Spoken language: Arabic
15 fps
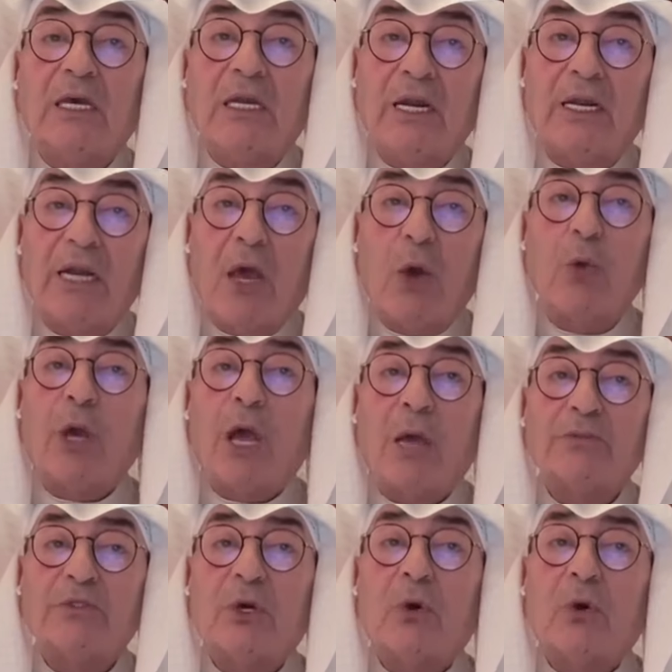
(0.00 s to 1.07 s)
إلى نحو
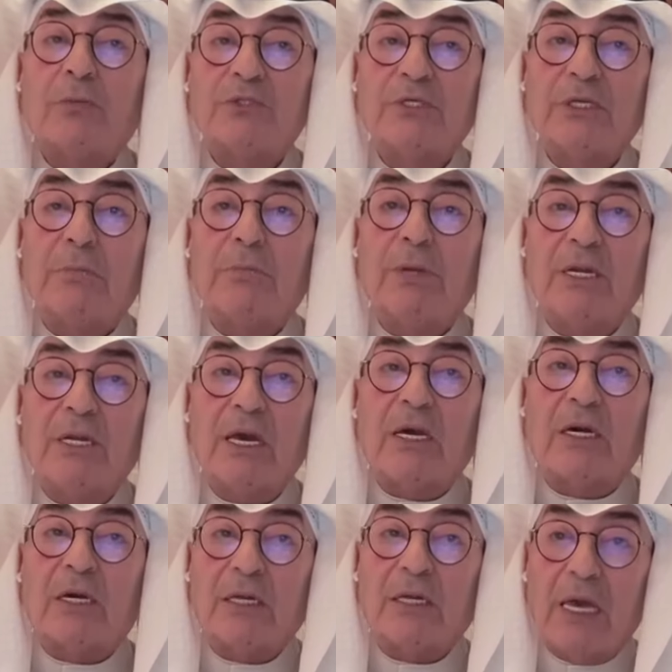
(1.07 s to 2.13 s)
55
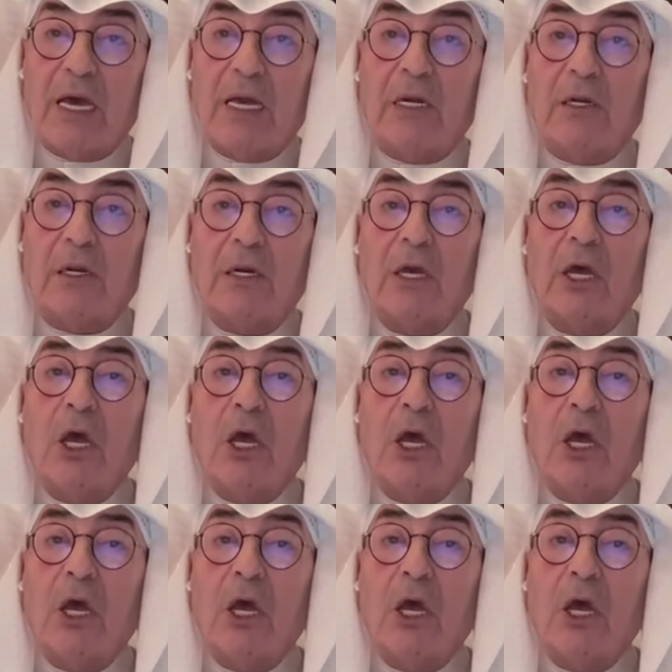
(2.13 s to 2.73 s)
مليار ريال